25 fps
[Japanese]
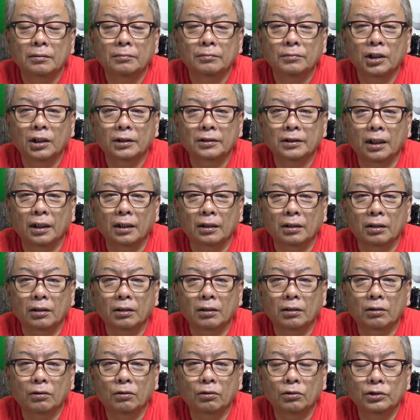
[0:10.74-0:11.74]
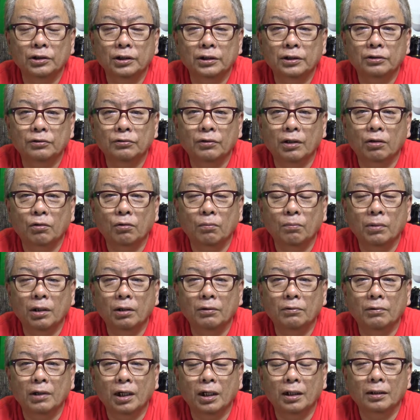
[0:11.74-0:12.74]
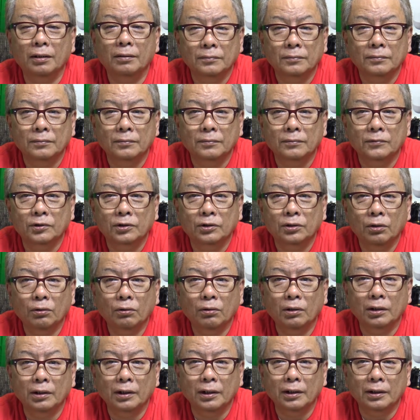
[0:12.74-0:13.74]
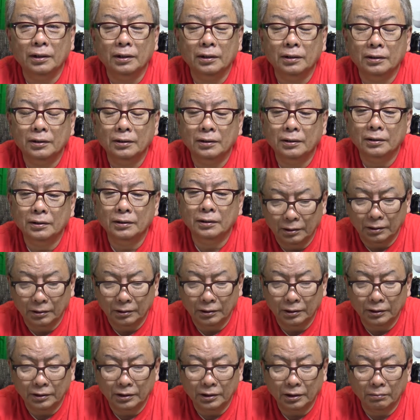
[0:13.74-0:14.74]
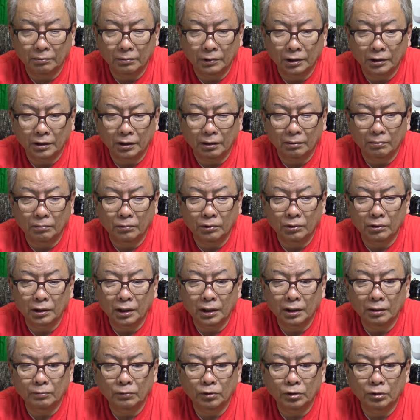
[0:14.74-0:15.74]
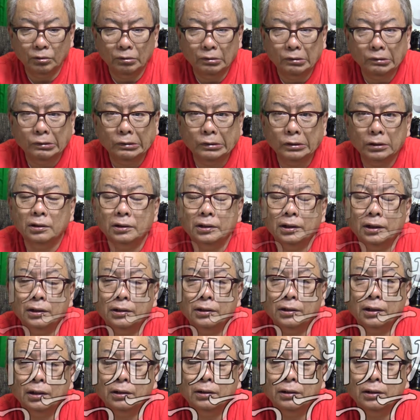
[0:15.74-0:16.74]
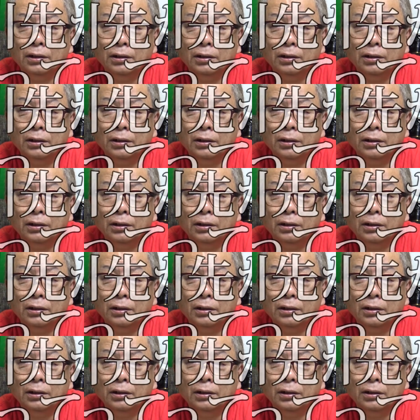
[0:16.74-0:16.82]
皆さんこんにちはこんばんは今日はねじっちゃんまたもらい物してきたんだ